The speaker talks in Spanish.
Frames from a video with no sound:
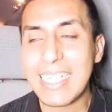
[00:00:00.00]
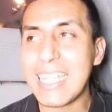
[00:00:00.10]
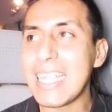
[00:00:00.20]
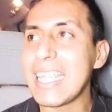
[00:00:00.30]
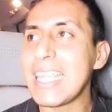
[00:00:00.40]

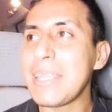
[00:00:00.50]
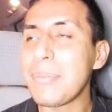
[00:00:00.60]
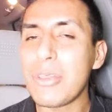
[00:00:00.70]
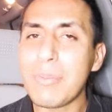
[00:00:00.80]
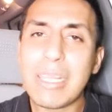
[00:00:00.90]
y
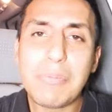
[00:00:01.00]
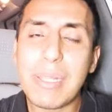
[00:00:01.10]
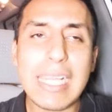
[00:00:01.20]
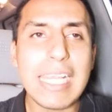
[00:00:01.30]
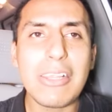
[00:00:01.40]
pues nomás un
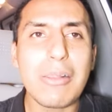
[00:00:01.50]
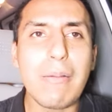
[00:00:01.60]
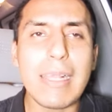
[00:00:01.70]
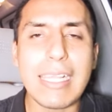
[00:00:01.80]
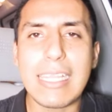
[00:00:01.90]
pastelito le
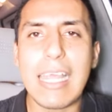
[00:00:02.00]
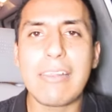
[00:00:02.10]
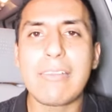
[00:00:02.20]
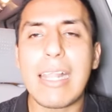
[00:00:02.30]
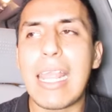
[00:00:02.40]
íbamos a cantar
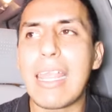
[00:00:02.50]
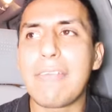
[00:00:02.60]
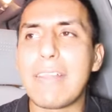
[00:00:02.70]
eh,